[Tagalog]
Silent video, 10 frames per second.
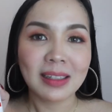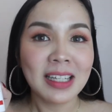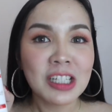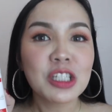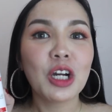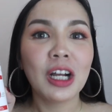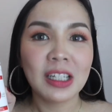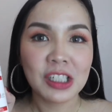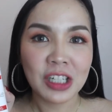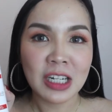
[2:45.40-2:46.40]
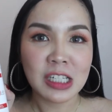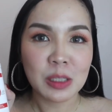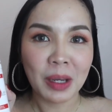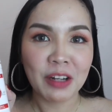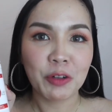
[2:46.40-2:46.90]
This collagen is
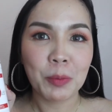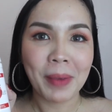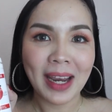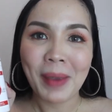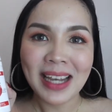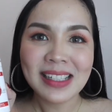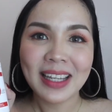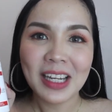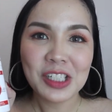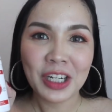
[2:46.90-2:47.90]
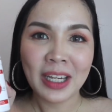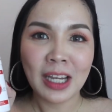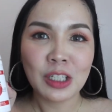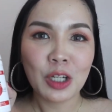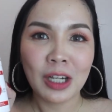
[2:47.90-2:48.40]
made from
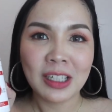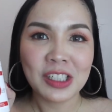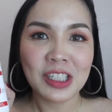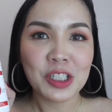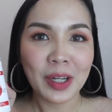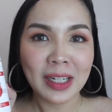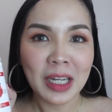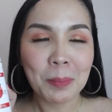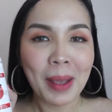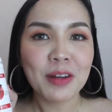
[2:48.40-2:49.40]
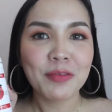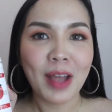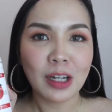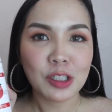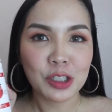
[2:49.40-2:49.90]
SKJN Collagen Trading
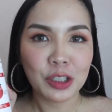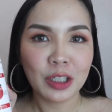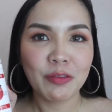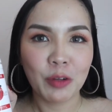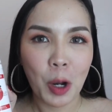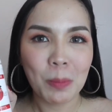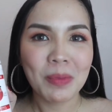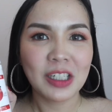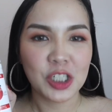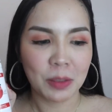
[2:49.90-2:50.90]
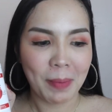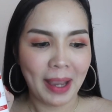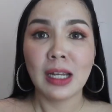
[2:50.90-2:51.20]
manufactured from Japan.